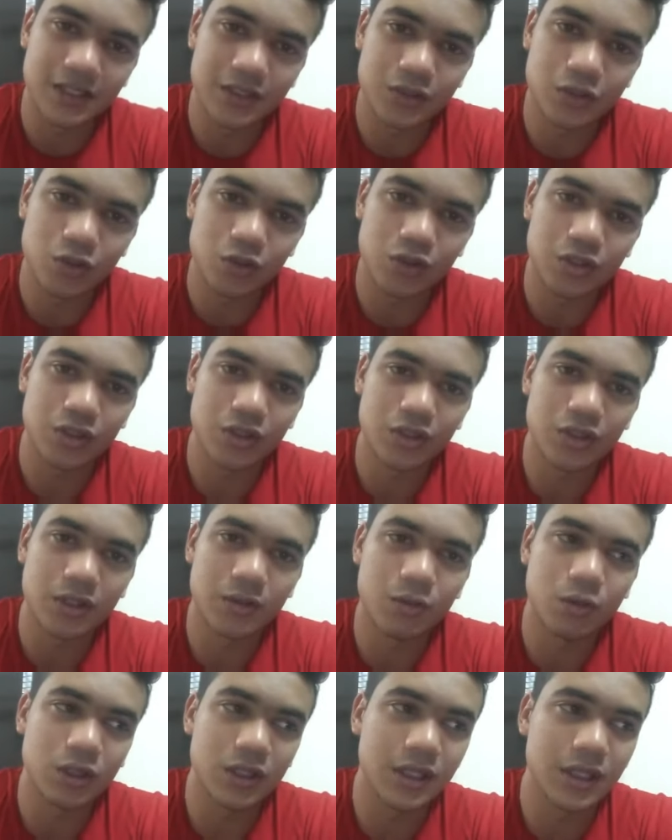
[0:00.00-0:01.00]
সত্যি কথা
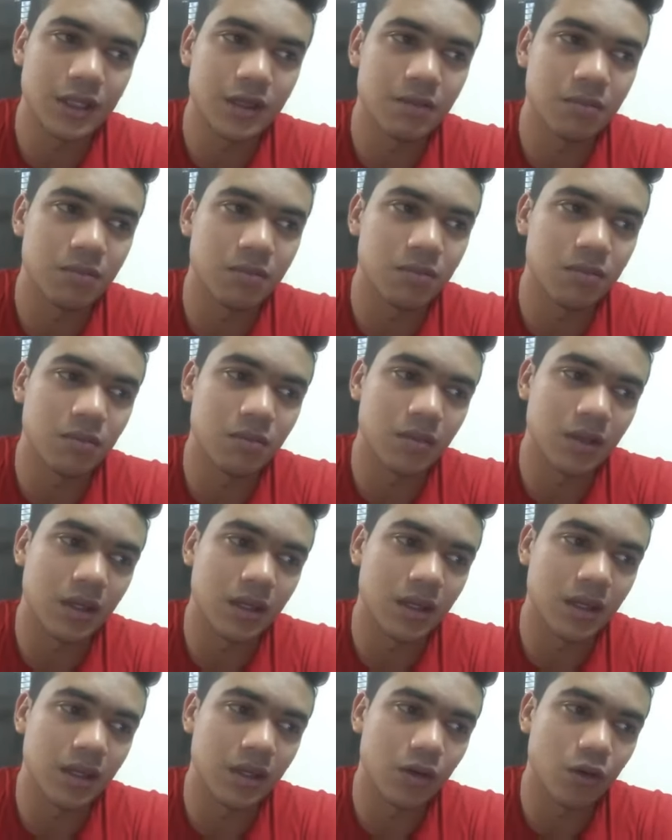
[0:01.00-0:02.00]
বলতে
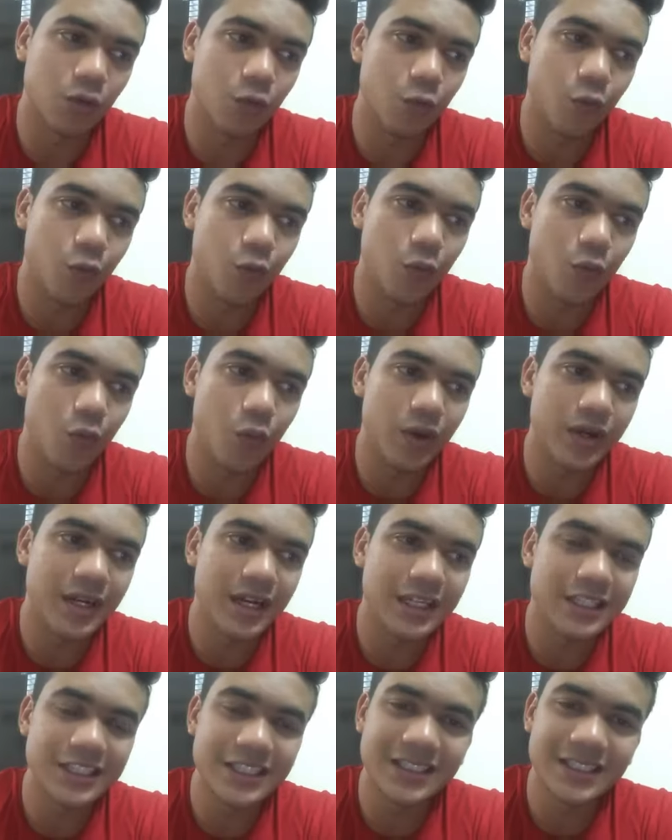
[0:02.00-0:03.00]
মানে
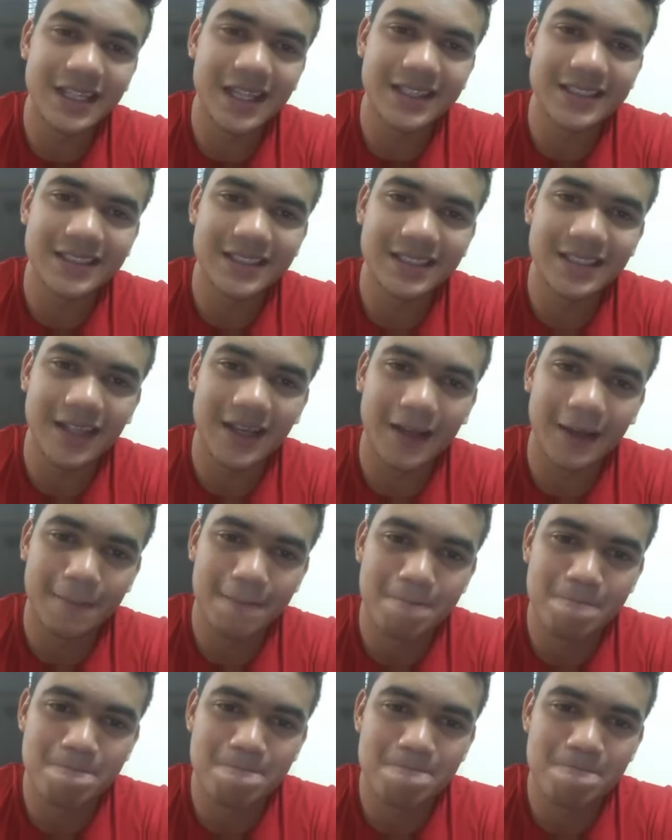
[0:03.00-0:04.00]
ওইটার চিন্তায় চিন্তায়
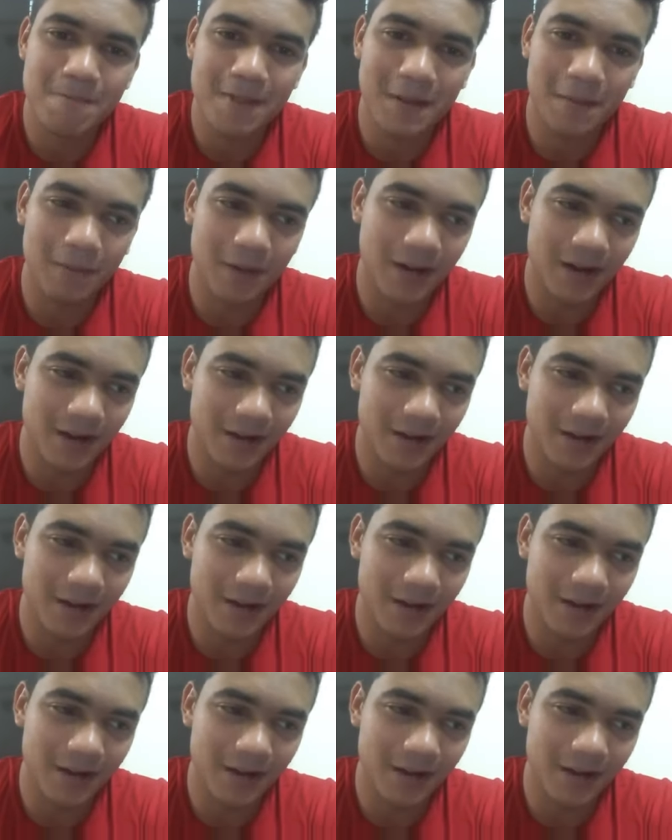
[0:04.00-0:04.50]
বা